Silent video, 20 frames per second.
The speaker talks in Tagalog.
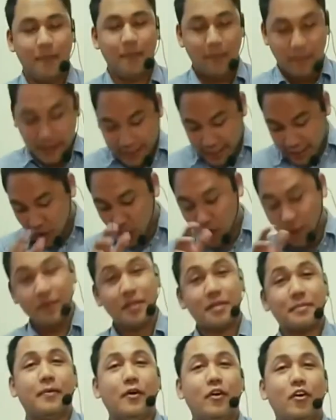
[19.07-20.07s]

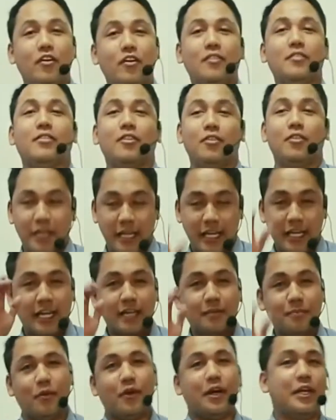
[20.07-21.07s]
paki-comment po kung
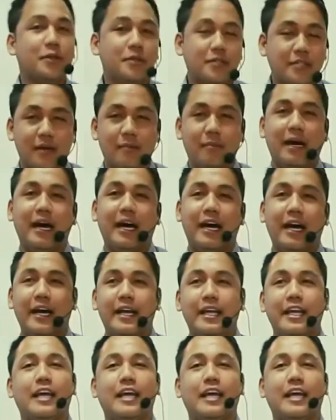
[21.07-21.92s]
ilan po kayo sa bahay